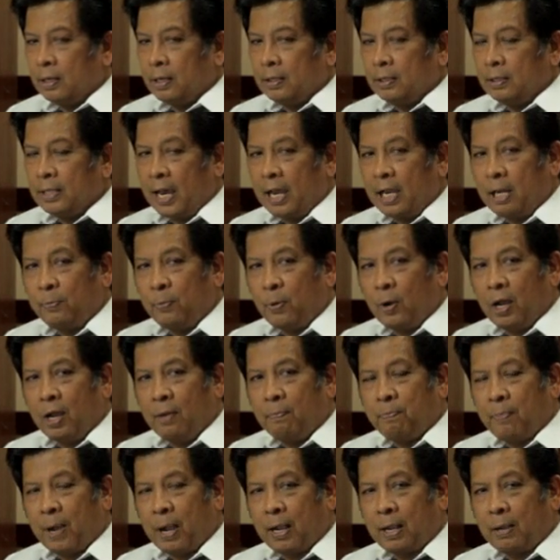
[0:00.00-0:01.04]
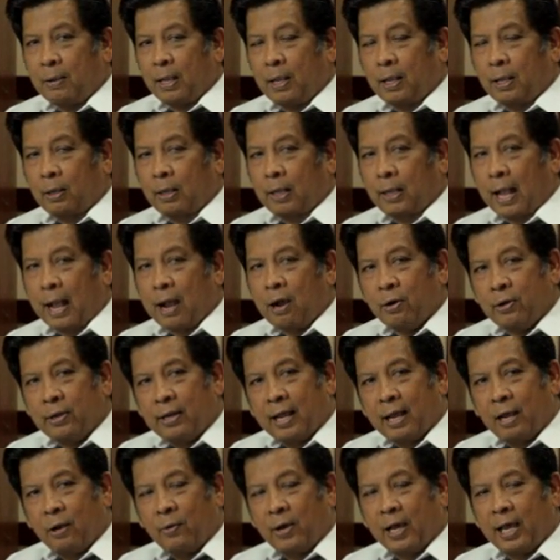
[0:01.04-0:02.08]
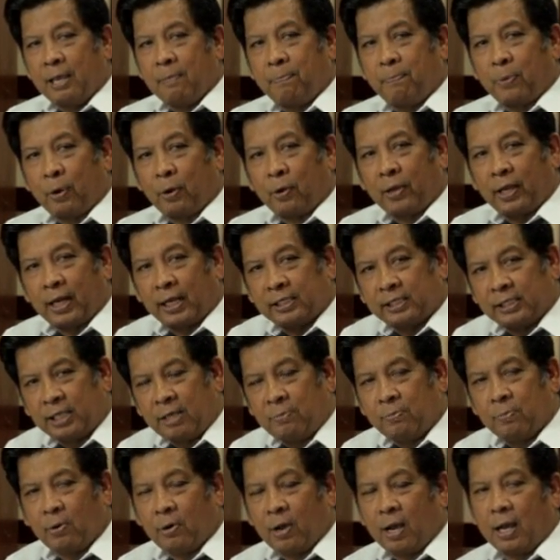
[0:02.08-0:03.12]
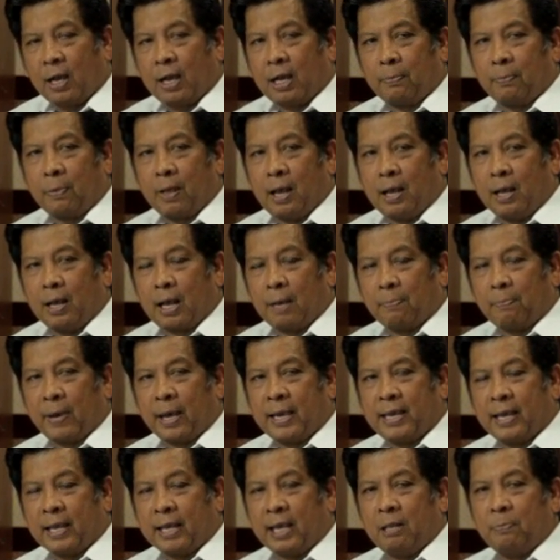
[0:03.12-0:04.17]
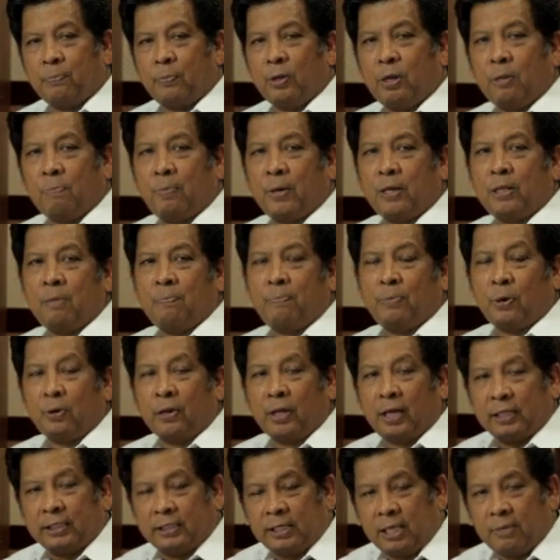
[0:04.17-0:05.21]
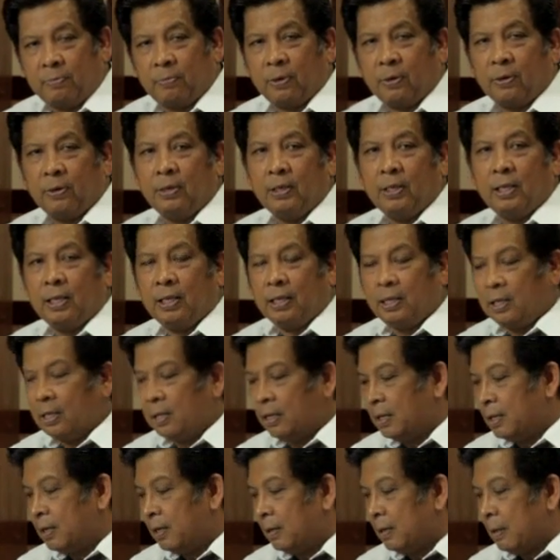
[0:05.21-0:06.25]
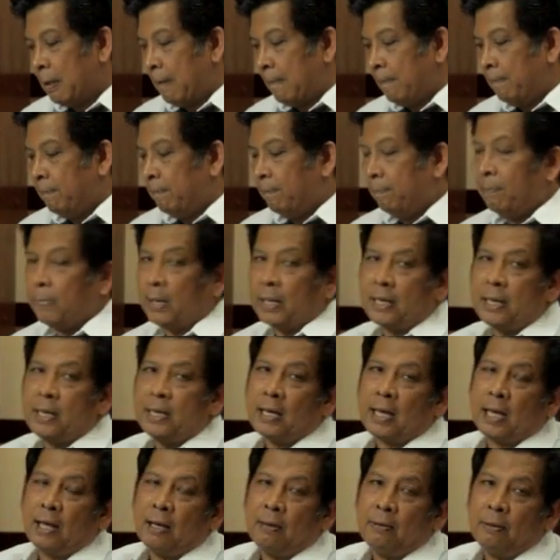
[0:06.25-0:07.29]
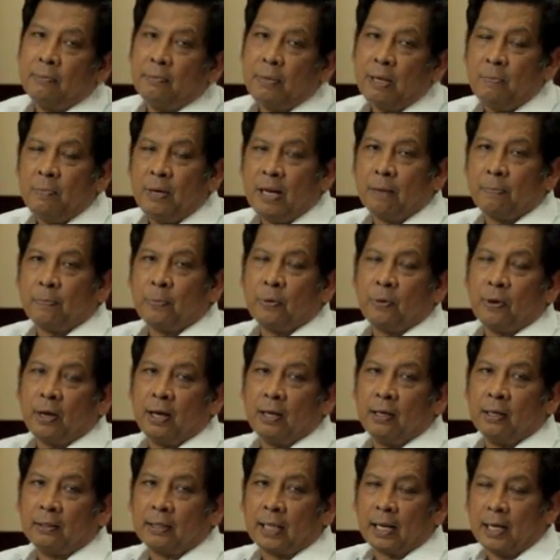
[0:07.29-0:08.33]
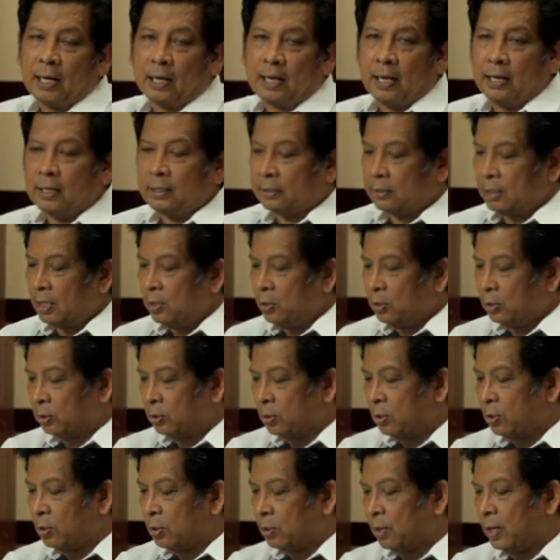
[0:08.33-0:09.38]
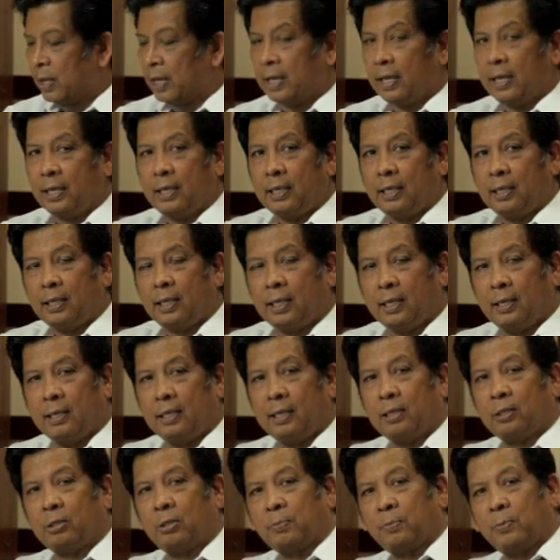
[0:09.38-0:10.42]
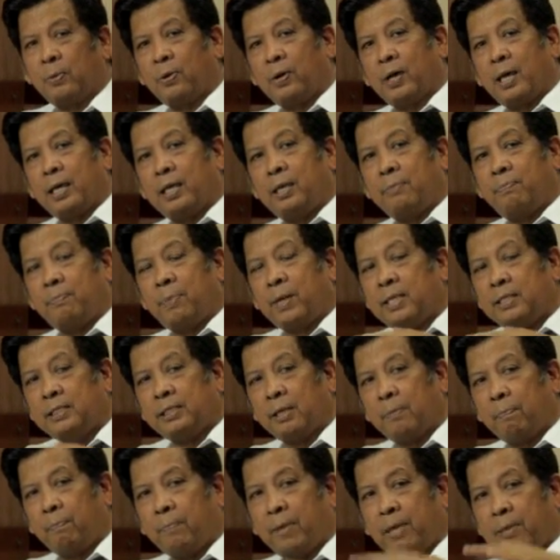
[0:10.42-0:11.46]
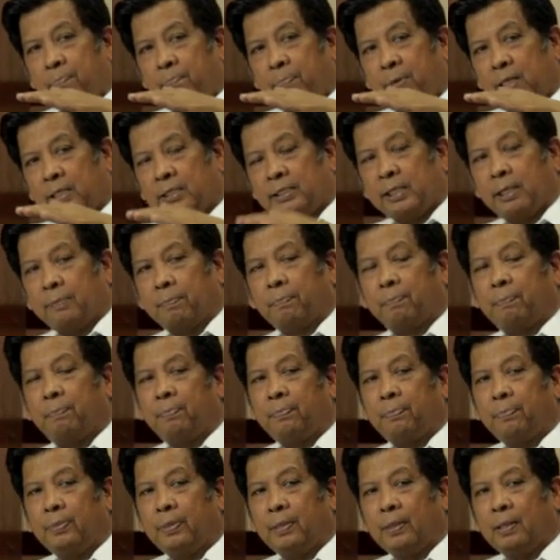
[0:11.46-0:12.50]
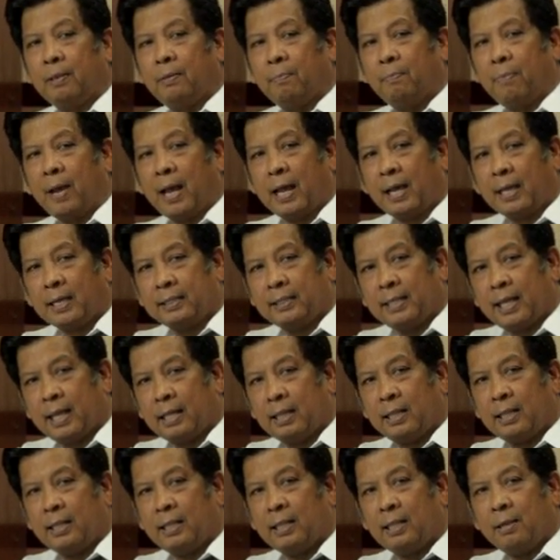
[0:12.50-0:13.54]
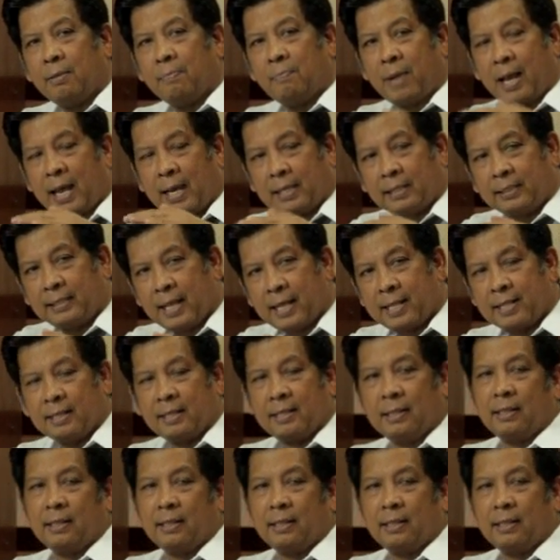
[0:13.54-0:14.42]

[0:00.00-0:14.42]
dahil po ang pagkaunawa ay progresibo, ang, kap- ang kapahayagan po ng Panginoon ay progresibo. Maging ang Biblia po ang talagang tinuturo ay ito po ay precept by precept, bahagdan, bahagdan,